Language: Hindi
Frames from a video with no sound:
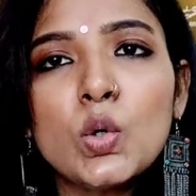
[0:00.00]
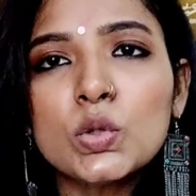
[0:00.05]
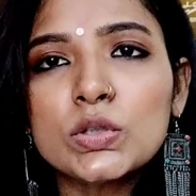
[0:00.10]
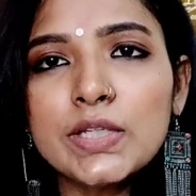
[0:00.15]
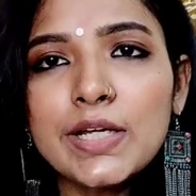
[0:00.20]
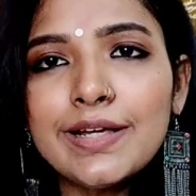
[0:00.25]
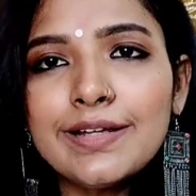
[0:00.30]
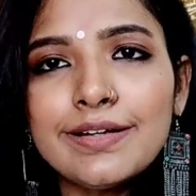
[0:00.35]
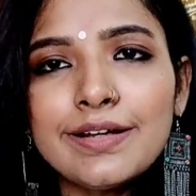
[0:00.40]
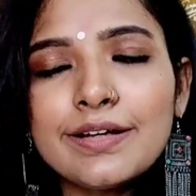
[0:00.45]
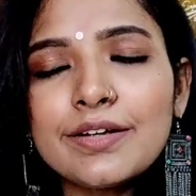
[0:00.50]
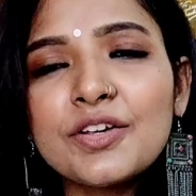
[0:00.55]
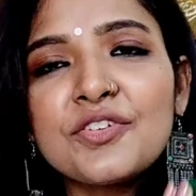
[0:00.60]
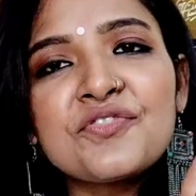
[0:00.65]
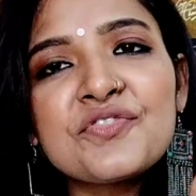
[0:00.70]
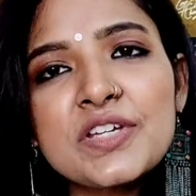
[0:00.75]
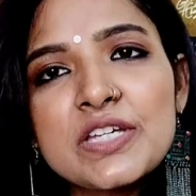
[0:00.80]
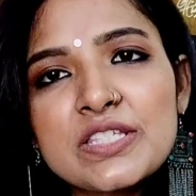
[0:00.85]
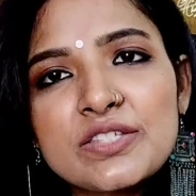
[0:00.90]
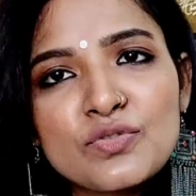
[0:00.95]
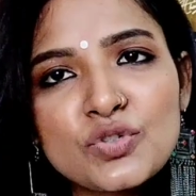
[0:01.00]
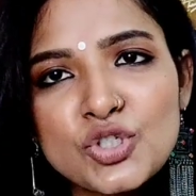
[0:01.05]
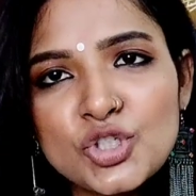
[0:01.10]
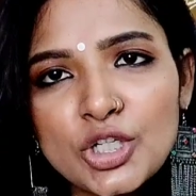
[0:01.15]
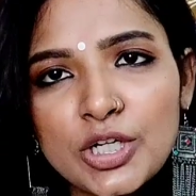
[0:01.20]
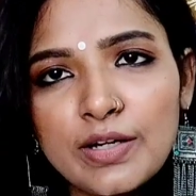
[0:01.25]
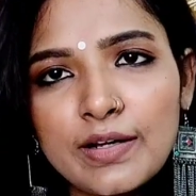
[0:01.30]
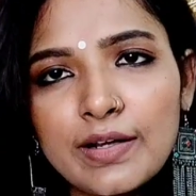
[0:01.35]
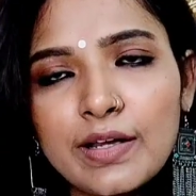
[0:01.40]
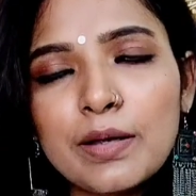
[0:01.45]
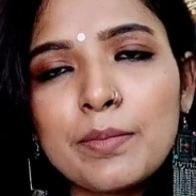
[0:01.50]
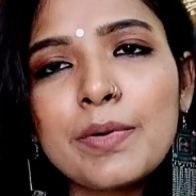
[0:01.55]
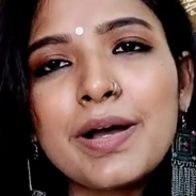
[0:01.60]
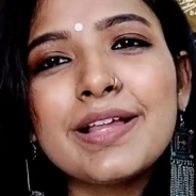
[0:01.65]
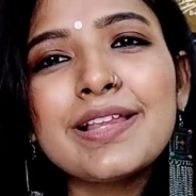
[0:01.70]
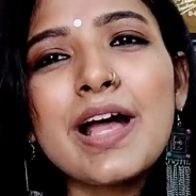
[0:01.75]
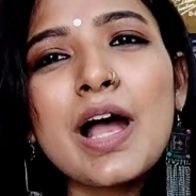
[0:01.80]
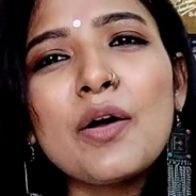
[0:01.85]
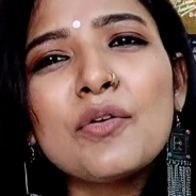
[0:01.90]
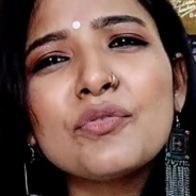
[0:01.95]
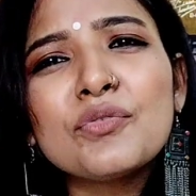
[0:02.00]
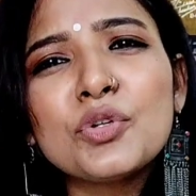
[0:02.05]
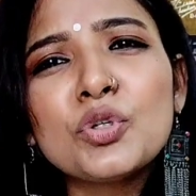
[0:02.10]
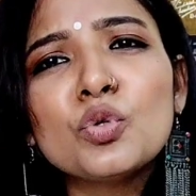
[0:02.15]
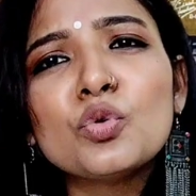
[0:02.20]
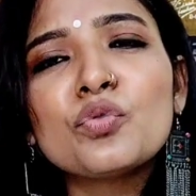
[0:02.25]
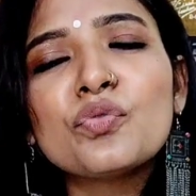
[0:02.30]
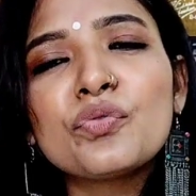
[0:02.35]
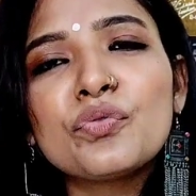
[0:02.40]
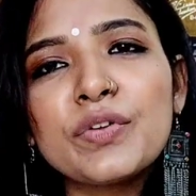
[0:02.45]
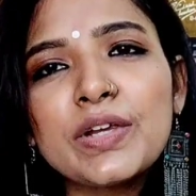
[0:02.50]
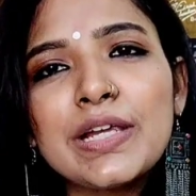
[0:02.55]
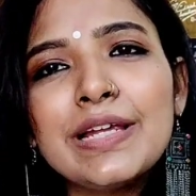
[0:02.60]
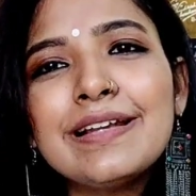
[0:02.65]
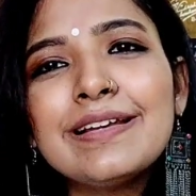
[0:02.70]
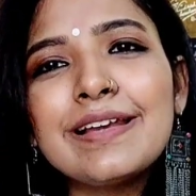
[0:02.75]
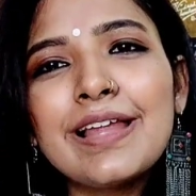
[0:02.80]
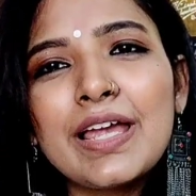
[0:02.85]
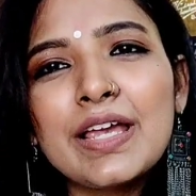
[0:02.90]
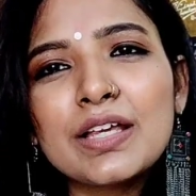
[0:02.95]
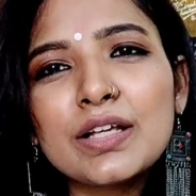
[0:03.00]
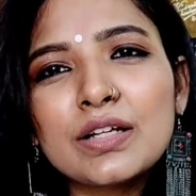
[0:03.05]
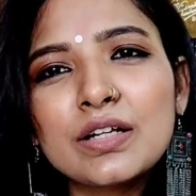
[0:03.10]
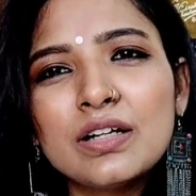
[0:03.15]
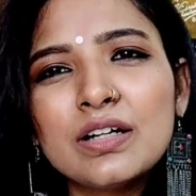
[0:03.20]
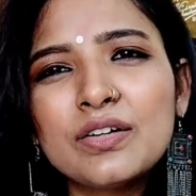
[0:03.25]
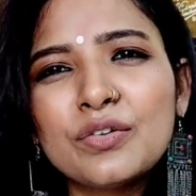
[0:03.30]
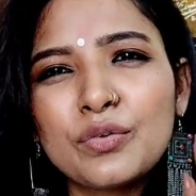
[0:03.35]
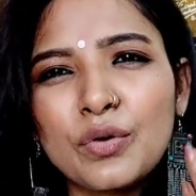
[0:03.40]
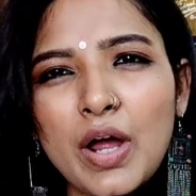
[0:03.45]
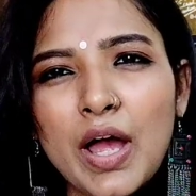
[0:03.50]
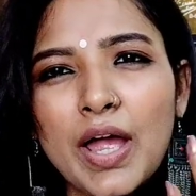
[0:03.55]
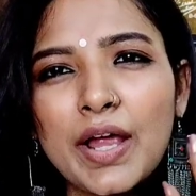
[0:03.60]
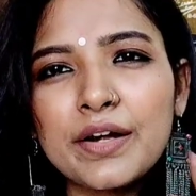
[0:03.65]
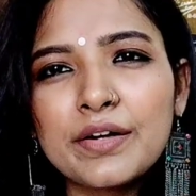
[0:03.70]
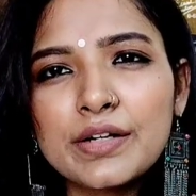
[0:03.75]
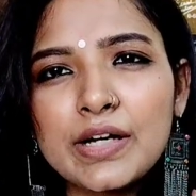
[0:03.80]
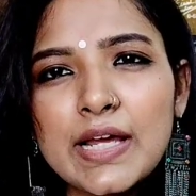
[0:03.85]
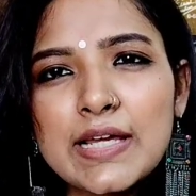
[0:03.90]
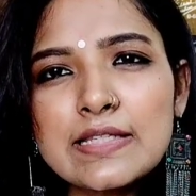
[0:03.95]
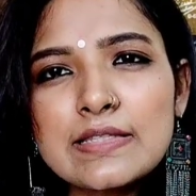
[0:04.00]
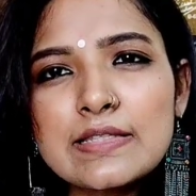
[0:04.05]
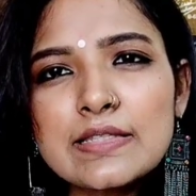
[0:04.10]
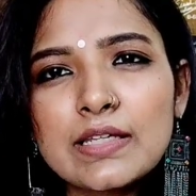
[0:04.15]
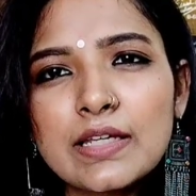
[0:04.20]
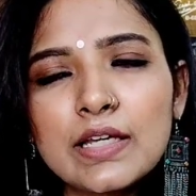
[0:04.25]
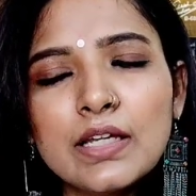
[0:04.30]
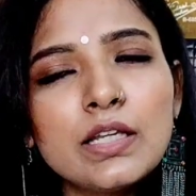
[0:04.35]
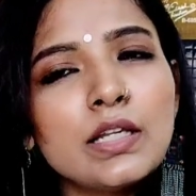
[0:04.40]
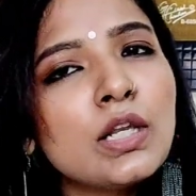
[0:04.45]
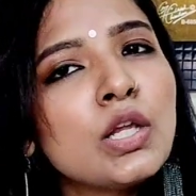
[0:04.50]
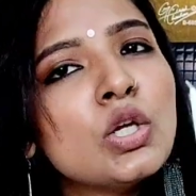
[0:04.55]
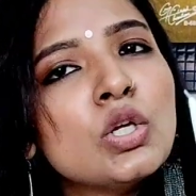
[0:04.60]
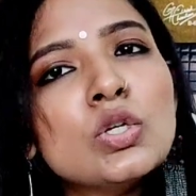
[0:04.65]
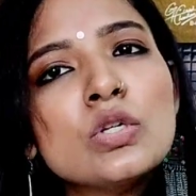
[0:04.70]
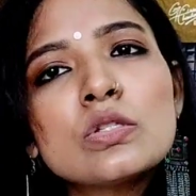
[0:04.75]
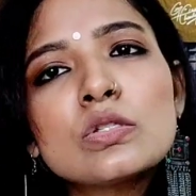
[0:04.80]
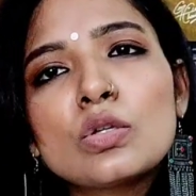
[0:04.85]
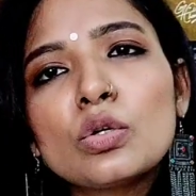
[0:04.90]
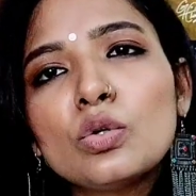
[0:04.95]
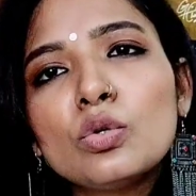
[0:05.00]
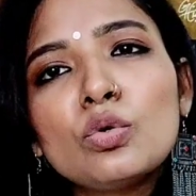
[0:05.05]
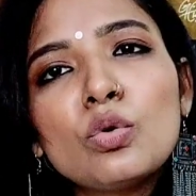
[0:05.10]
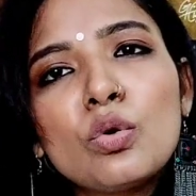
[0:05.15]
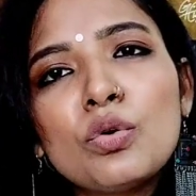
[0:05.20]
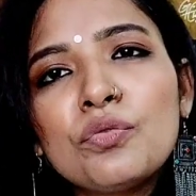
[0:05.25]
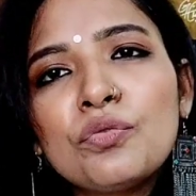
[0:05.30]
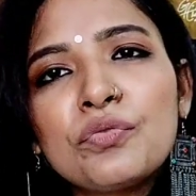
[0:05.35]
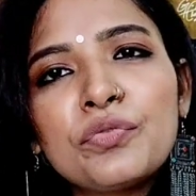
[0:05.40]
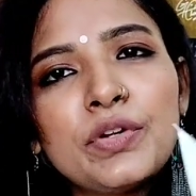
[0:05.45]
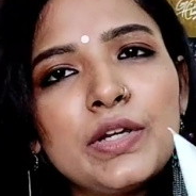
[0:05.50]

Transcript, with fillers: होता है ना कि फेस वॉश करने के बाद आप यू फील लाइक ड्राई ड्राई स्किन सो यू डोंट